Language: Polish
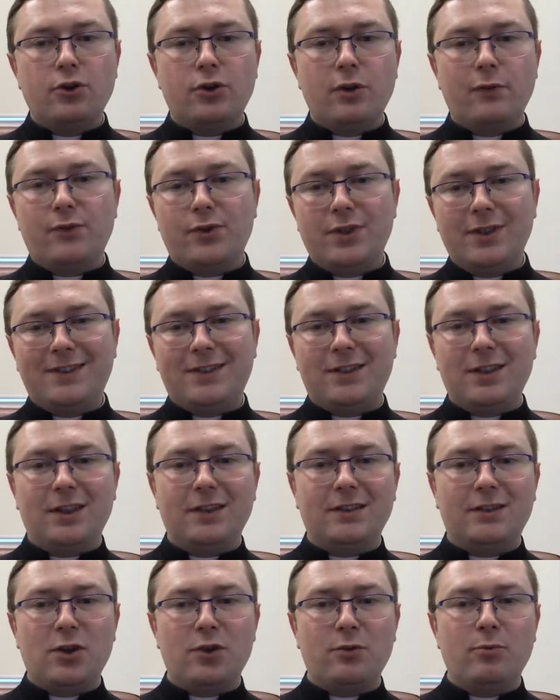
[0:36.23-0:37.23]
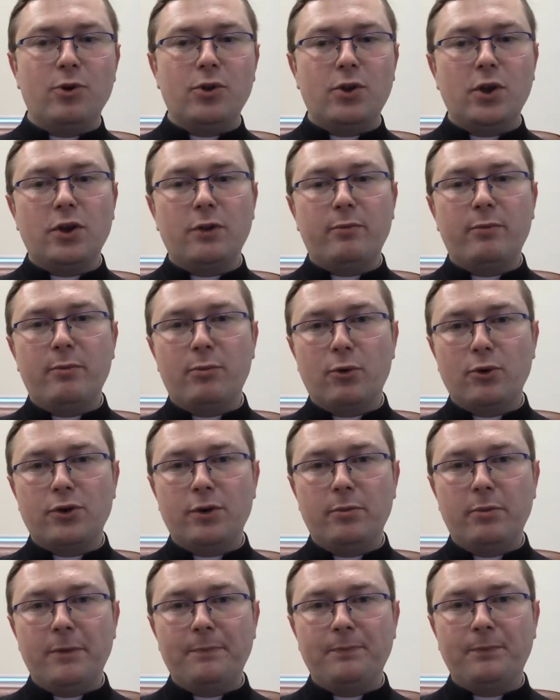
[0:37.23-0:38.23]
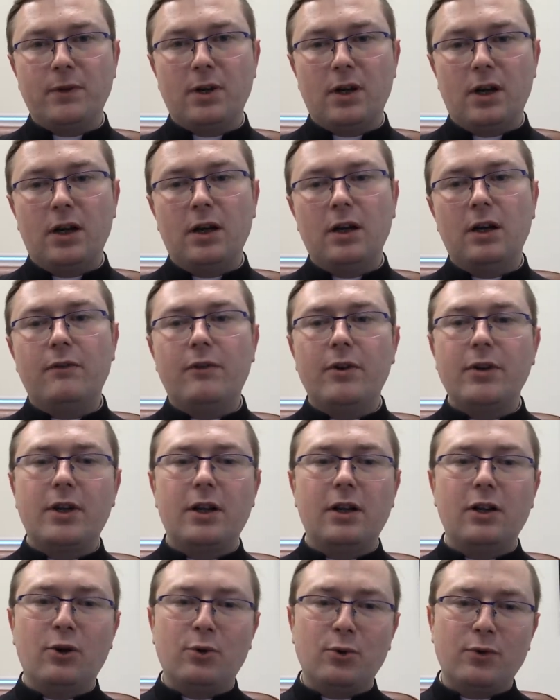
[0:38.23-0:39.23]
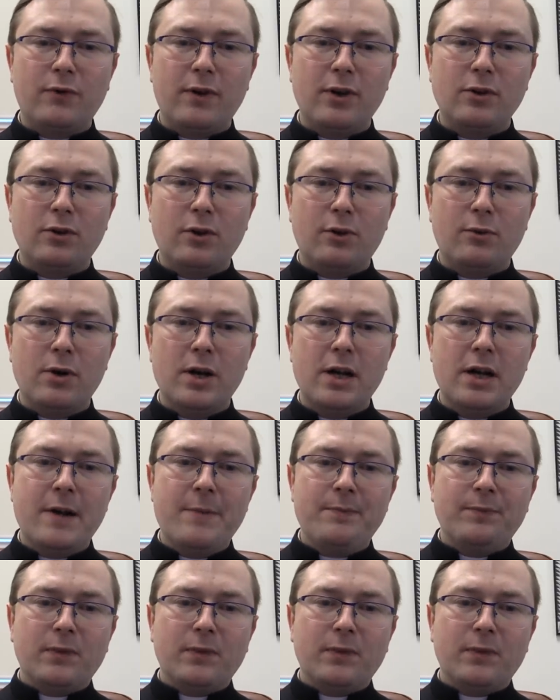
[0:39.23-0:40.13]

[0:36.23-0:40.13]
że wszyscy jesteśmy dziećmi bożymi, a Ewangelią Świętą,